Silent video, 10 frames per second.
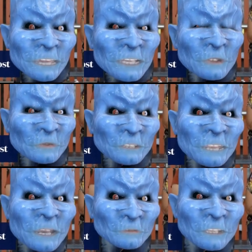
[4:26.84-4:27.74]
langsung
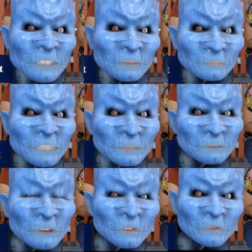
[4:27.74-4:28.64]
dilakukan seperti
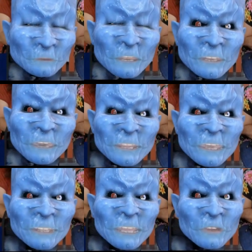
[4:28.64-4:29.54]
penutupan
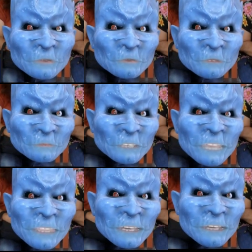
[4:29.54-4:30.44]
daerah-daerah tujuan
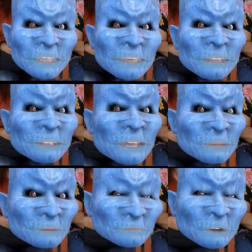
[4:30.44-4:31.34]
wisata dan
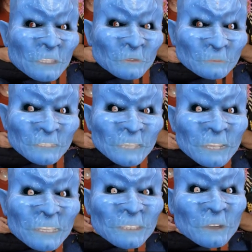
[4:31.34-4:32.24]
membuat rumah
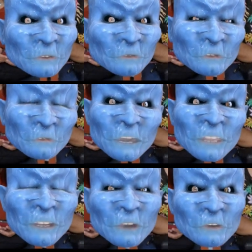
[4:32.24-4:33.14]
sakit
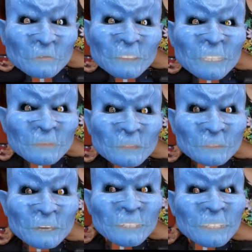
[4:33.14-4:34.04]
rujukan COVID-19
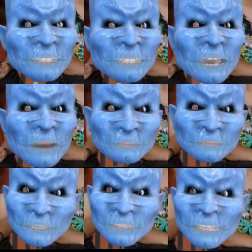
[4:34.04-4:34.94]
di
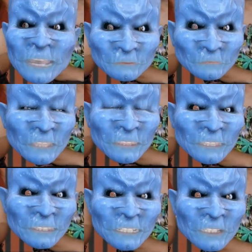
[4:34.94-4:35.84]
empat
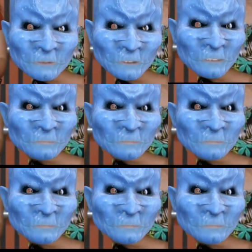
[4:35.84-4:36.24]
kabupaten tersebut.